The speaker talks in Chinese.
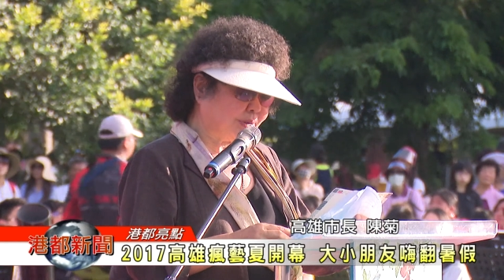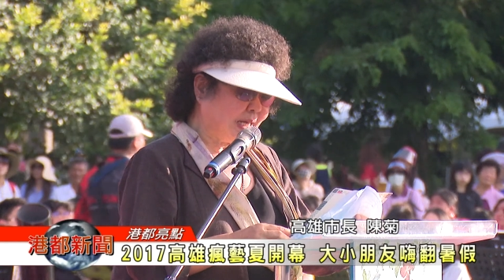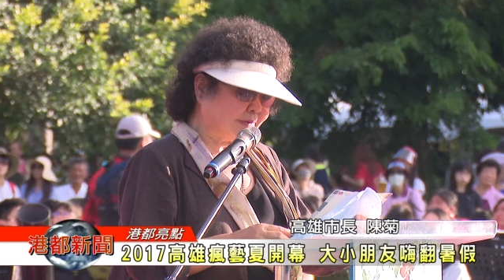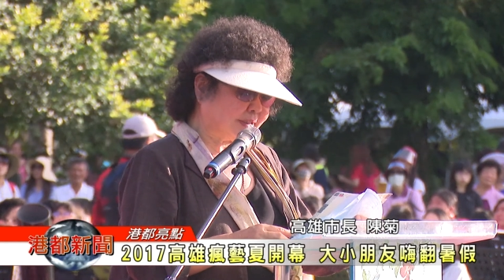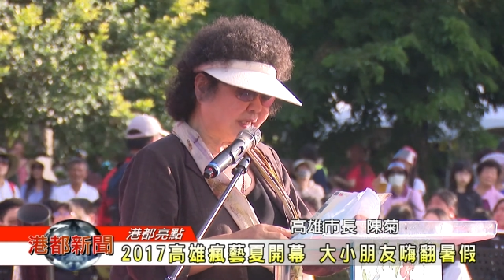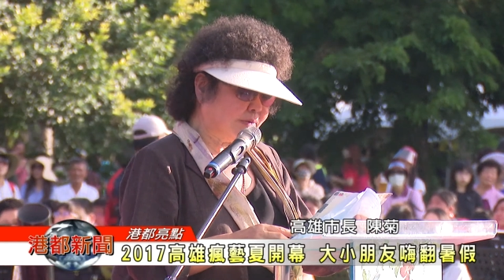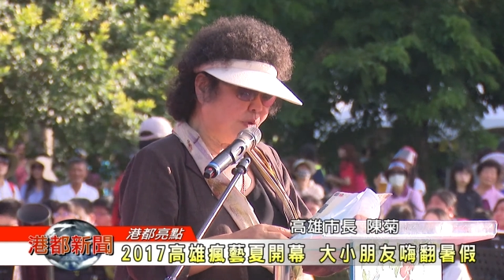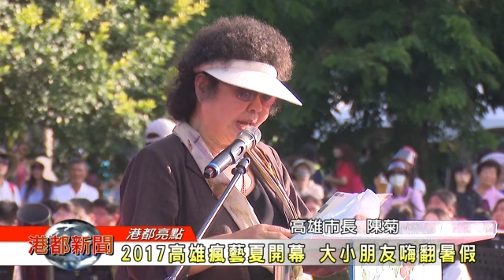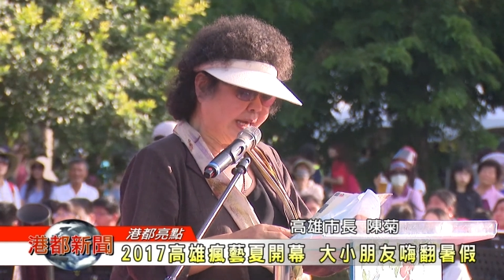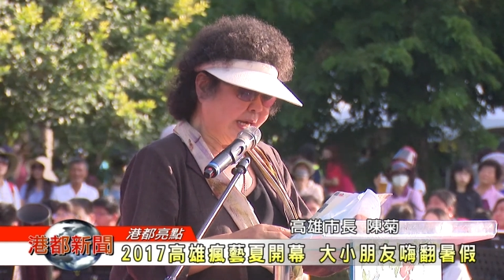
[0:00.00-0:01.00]
造成
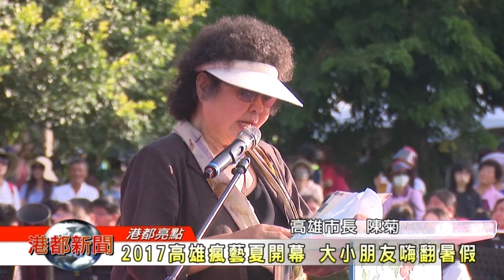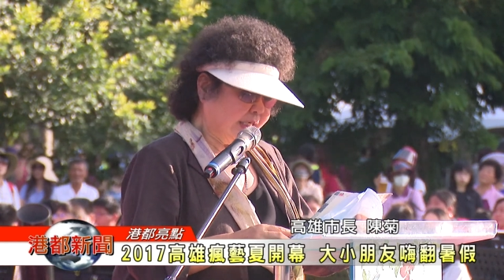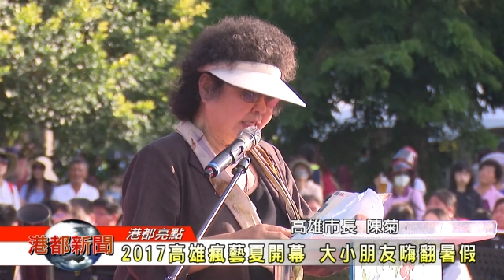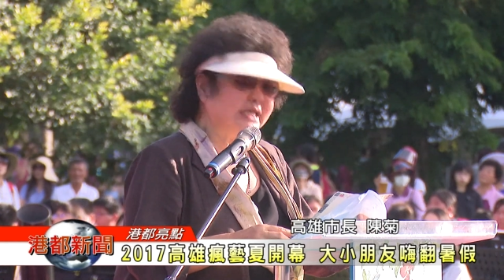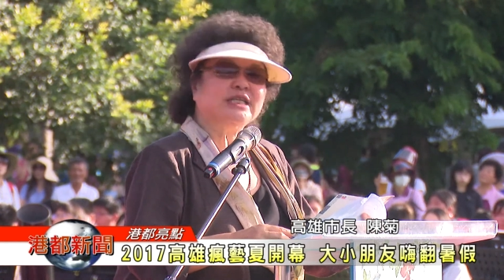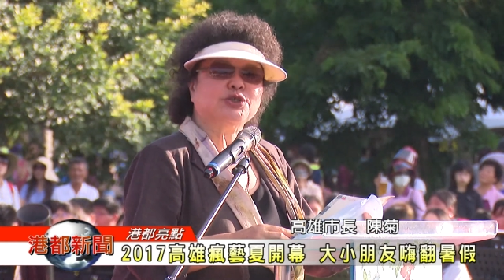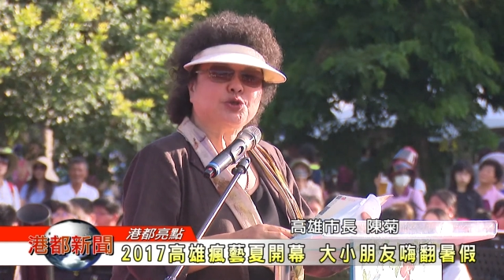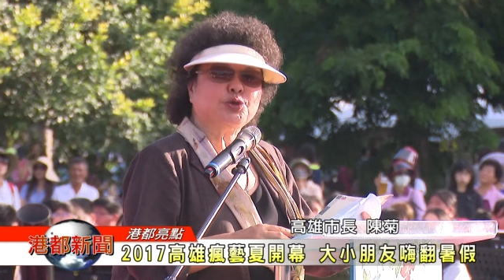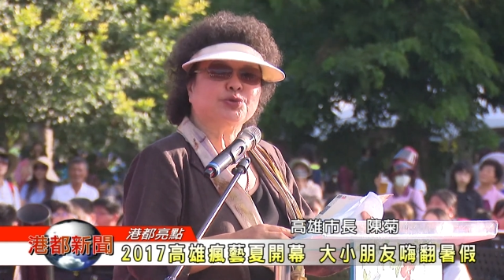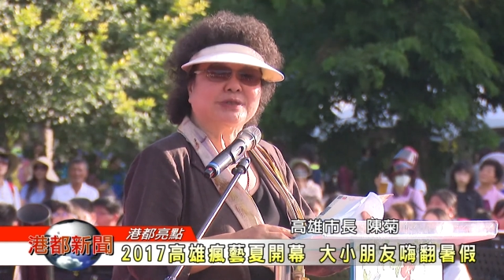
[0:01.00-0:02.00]
为艺
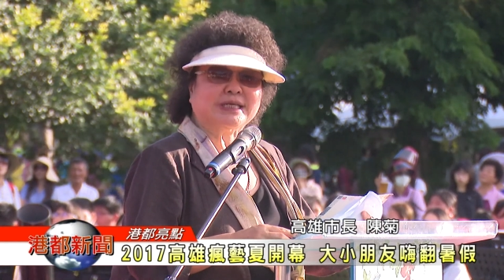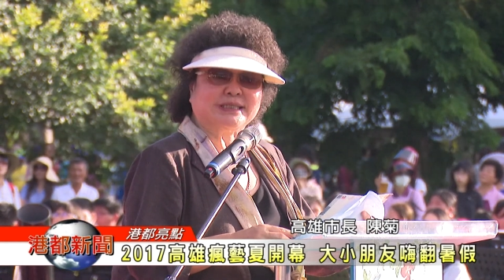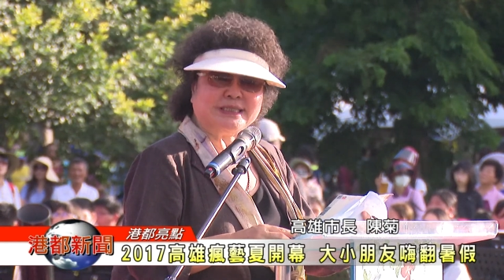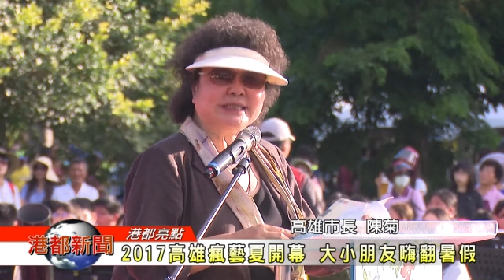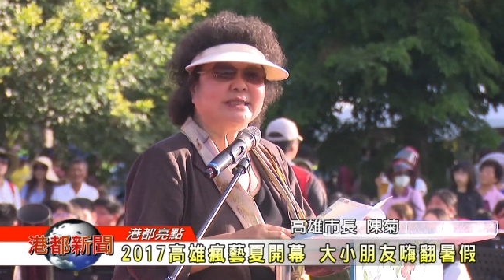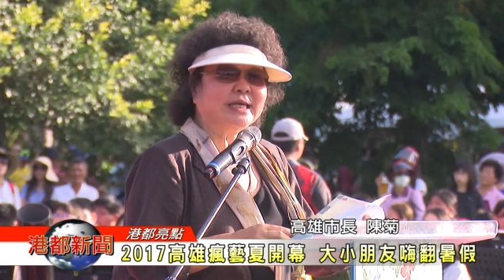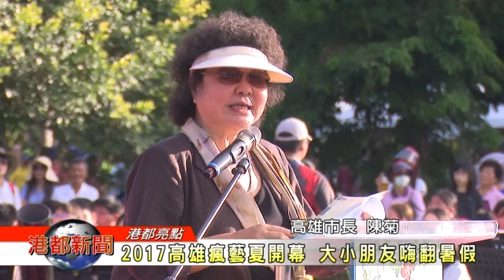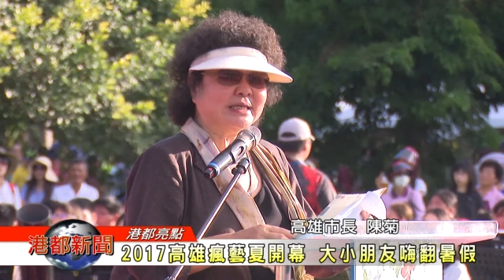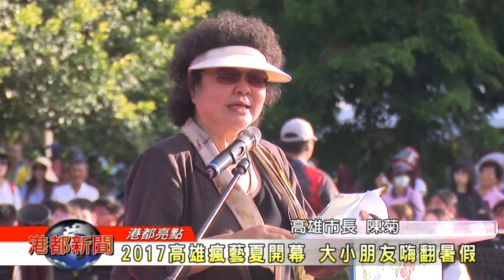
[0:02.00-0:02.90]
术的基地。